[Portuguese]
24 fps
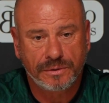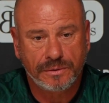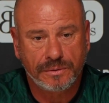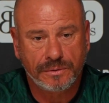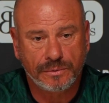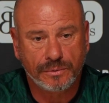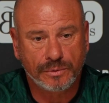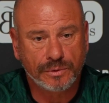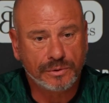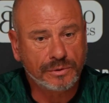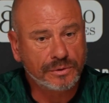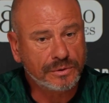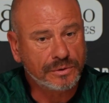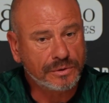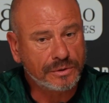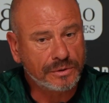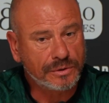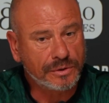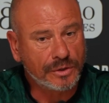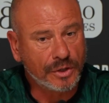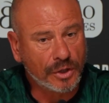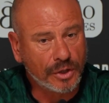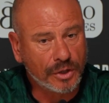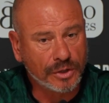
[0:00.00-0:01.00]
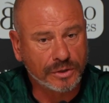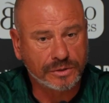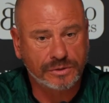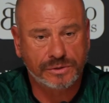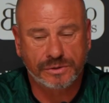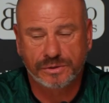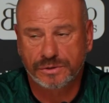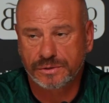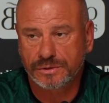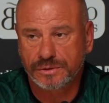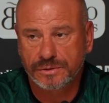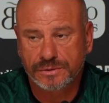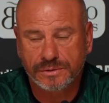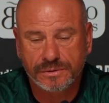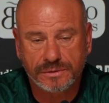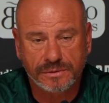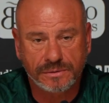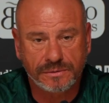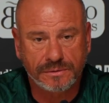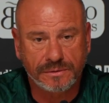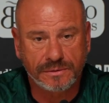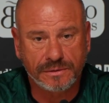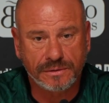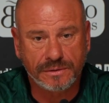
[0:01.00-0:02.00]
onde nós
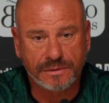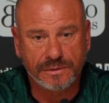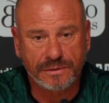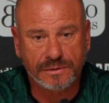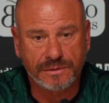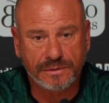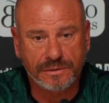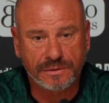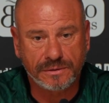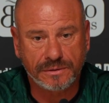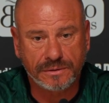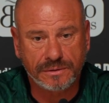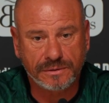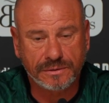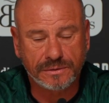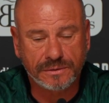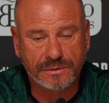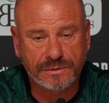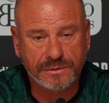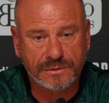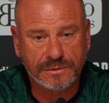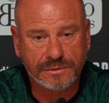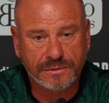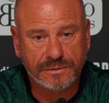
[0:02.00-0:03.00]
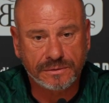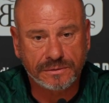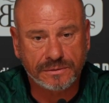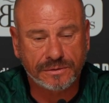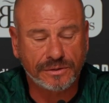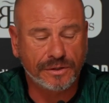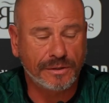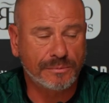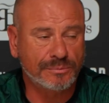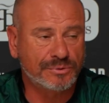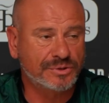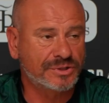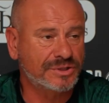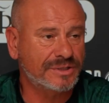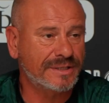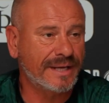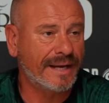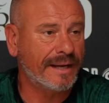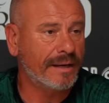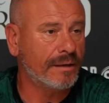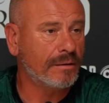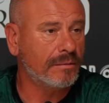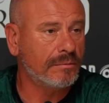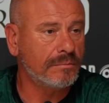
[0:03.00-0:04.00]
e teremos que
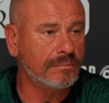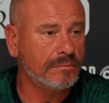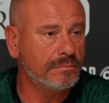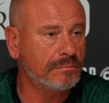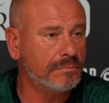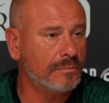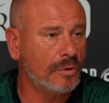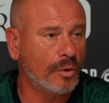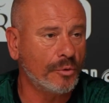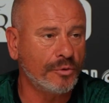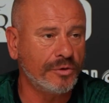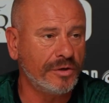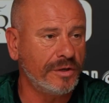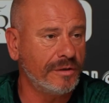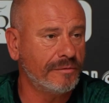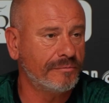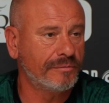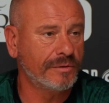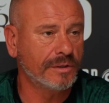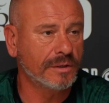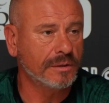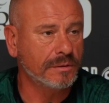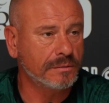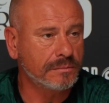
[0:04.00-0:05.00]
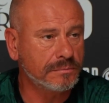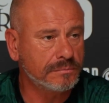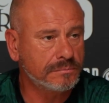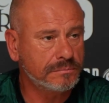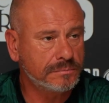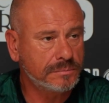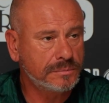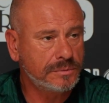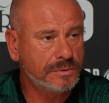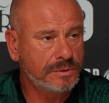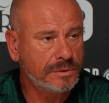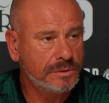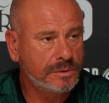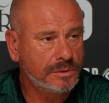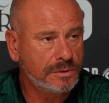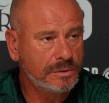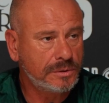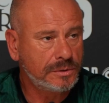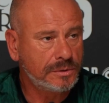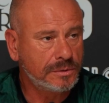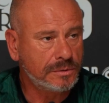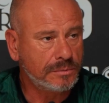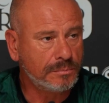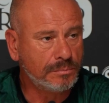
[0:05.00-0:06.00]
estar a um, a um nível
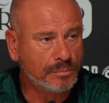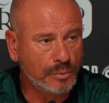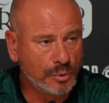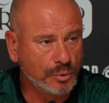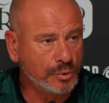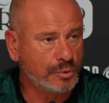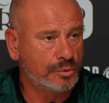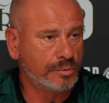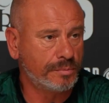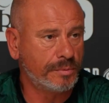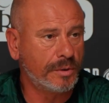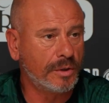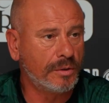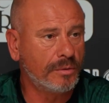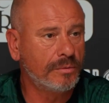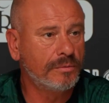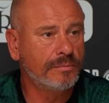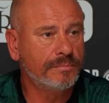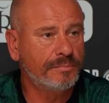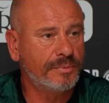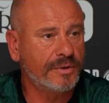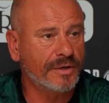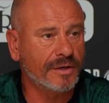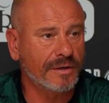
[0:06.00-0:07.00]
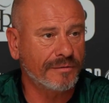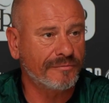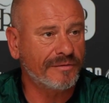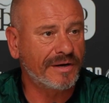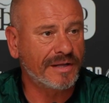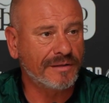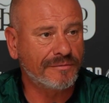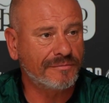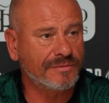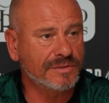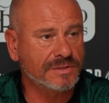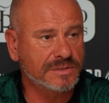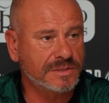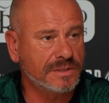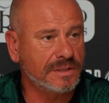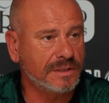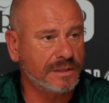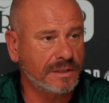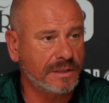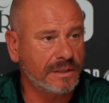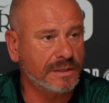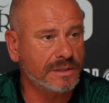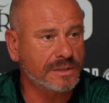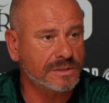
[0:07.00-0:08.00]
muito bom para levar de
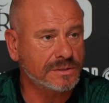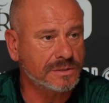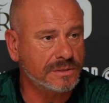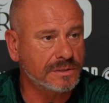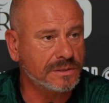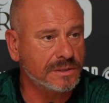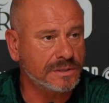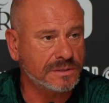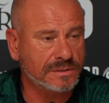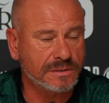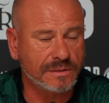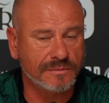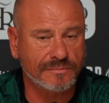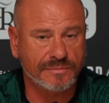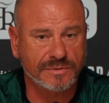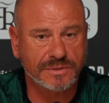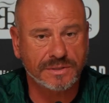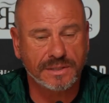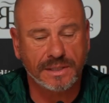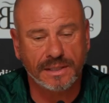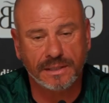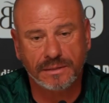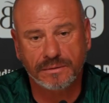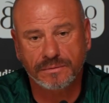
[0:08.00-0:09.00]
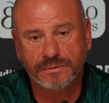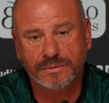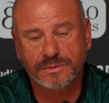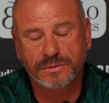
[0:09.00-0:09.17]
vencida este, este adversário.